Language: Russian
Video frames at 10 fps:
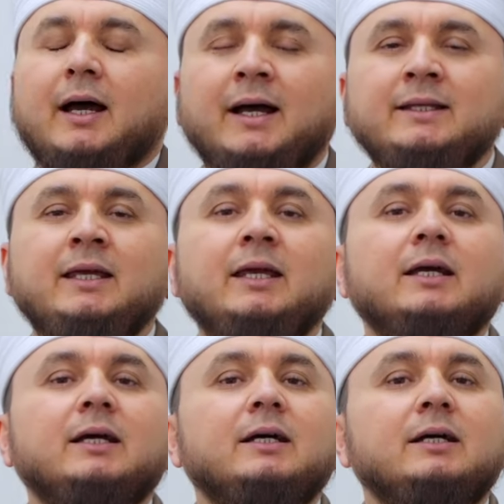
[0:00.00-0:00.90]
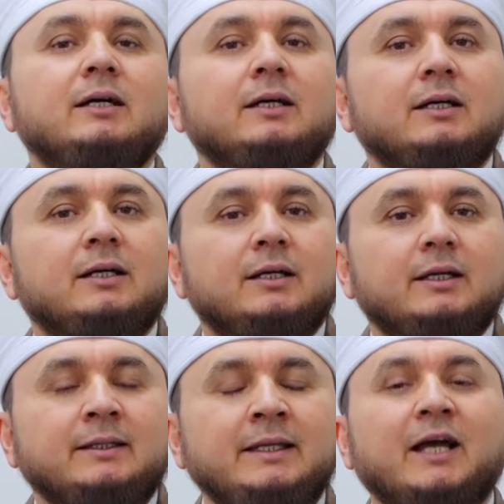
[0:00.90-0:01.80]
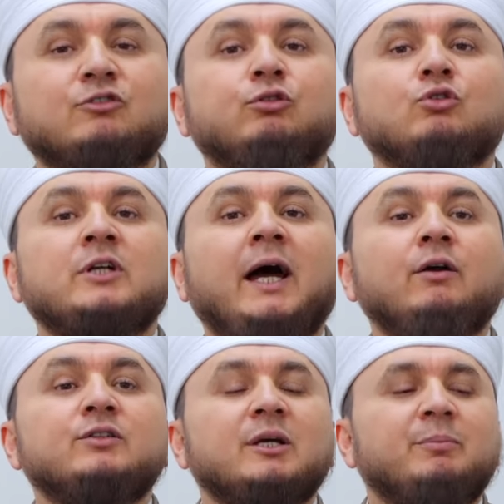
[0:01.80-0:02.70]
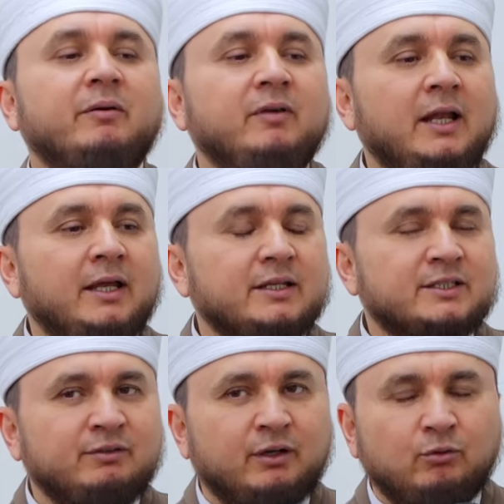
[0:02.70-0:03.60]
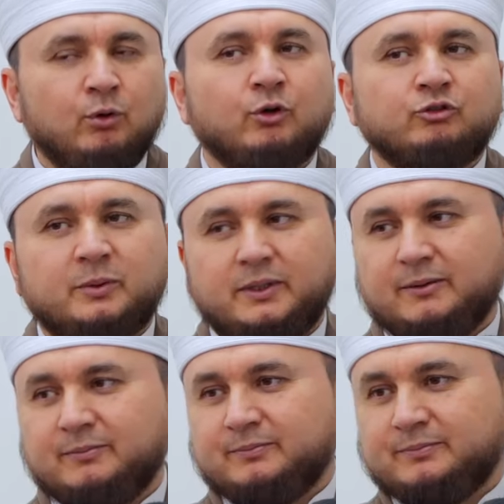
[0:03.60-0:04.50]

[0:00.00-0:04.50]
Они не ослушаются повеления своего Господа.